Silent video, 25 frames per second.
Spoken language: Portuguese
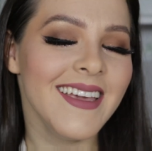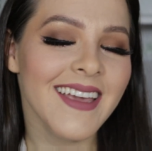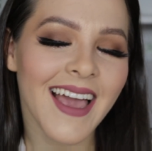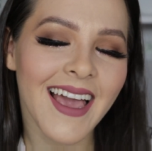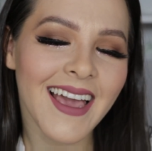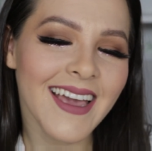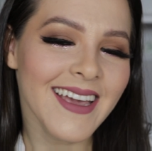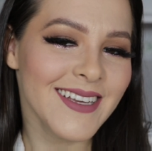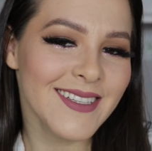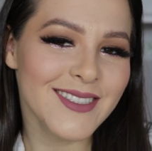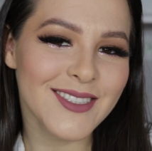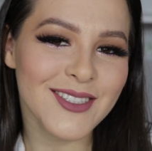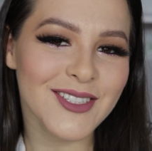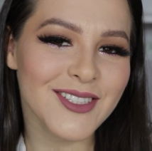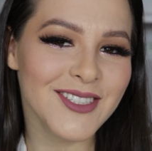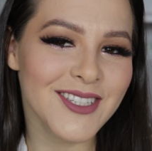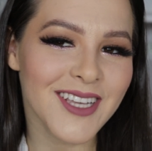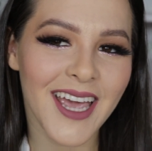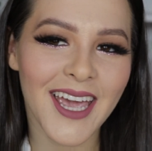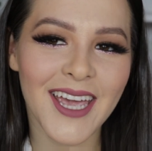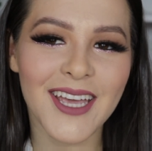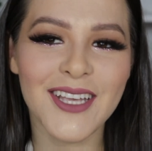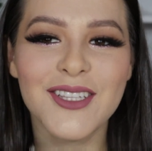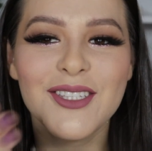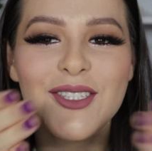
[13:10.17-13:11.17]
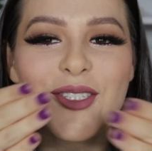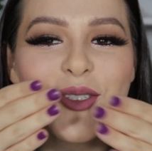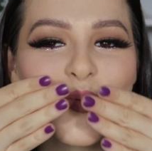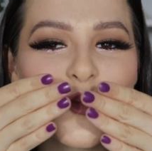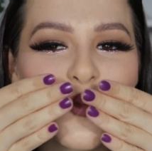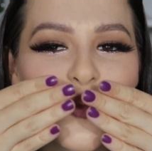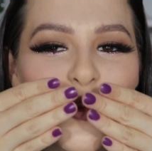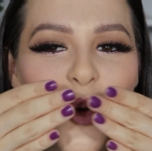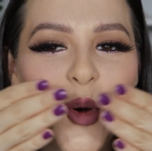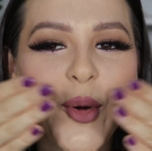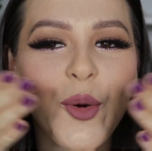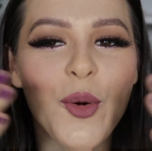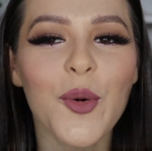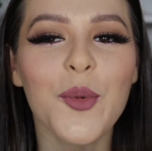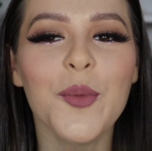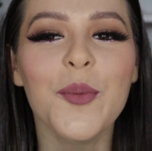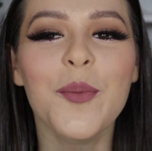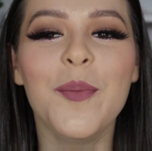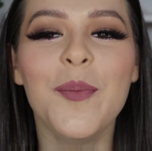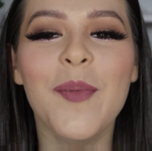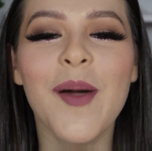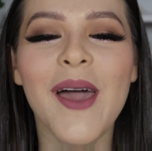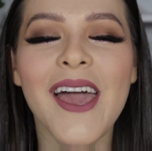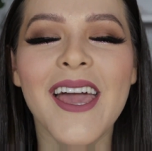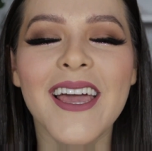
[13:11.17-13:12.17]
E é isso, gente.
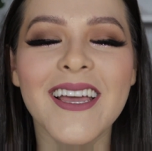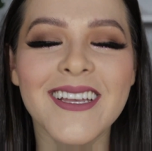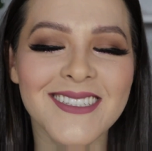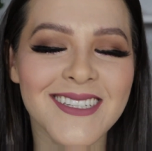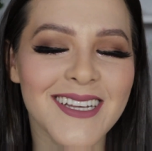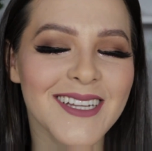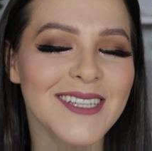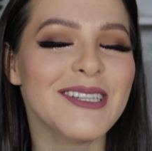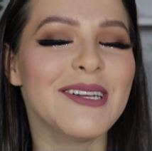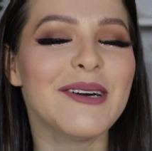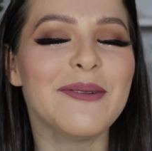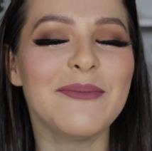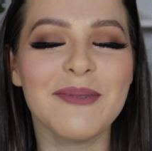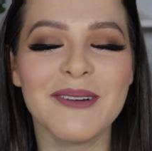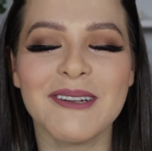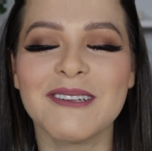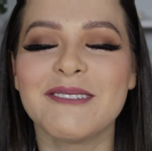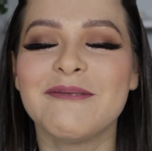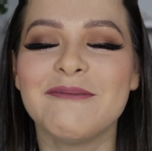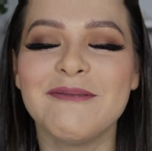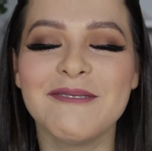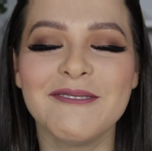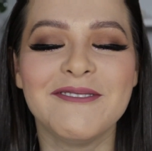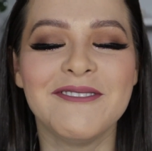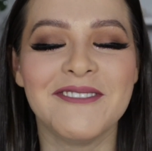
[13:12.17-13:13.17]
Um beijo e até o próximo